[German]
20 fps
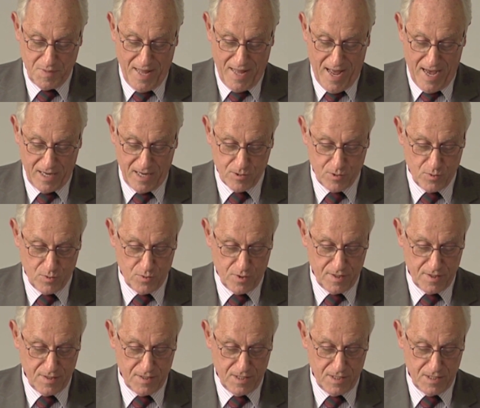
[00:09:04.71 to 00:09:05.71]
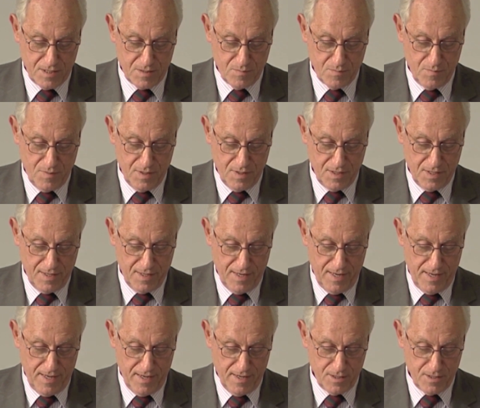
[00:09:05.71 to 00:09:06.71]
Nachdruck in diesem
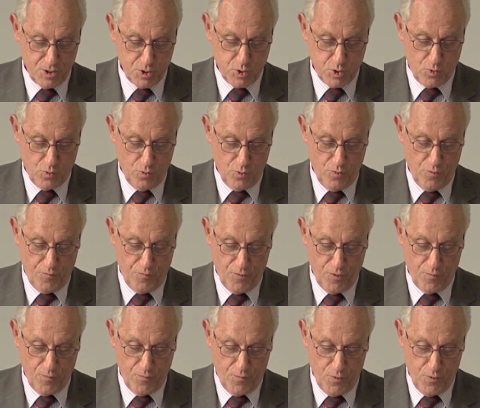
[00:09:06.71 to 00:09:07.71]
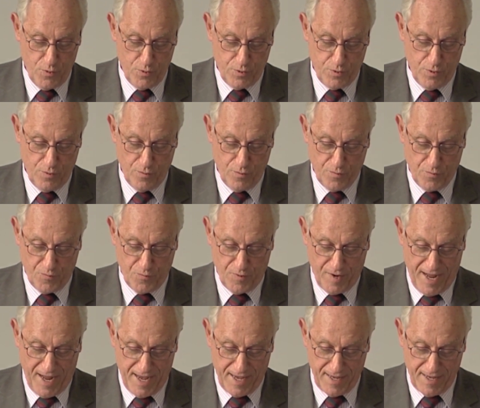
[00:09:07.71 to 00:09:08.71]
Lehrstuhl für Würde und
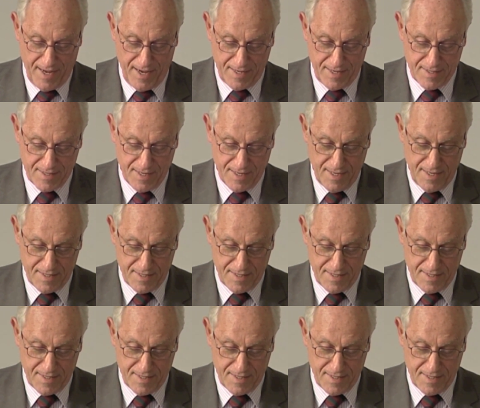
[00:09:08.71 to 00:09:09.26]
Freiheit,